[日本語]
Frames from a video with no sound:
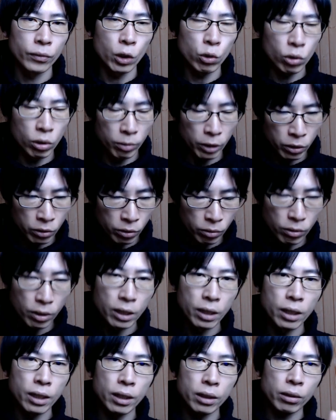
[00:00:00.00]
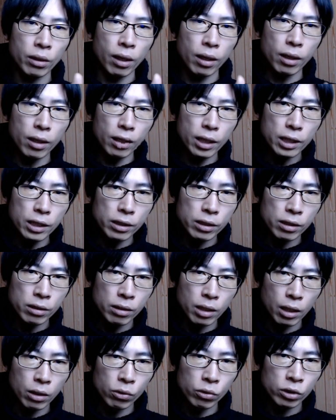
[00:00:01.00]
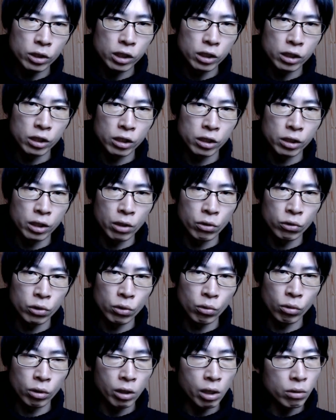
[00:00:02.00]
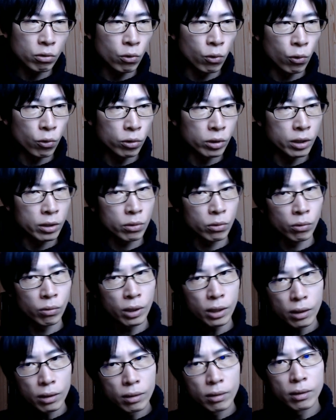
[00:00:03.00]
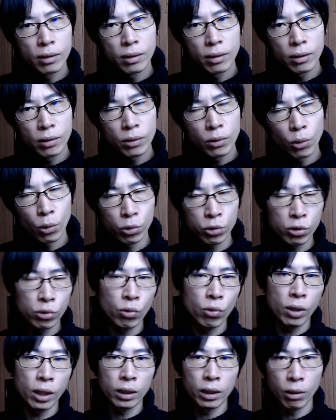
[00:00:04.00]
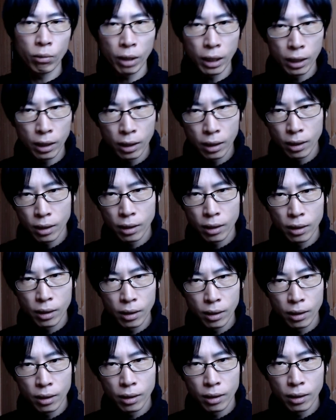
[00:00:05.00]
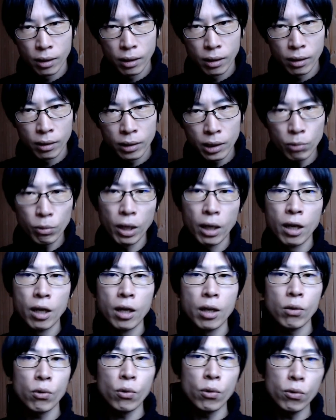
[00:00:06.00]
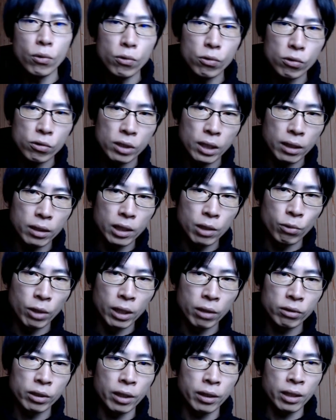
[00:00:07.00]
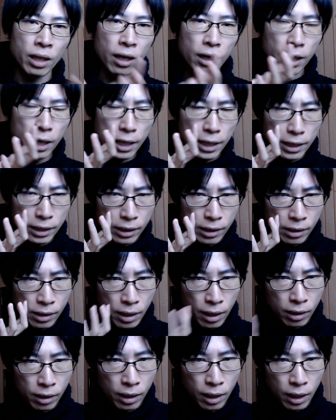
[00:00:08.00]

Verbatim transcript: 例えばですよ、高市さんを支持してる人も結構多いですよね。保守の方は。では、河野さんではなくて高市さん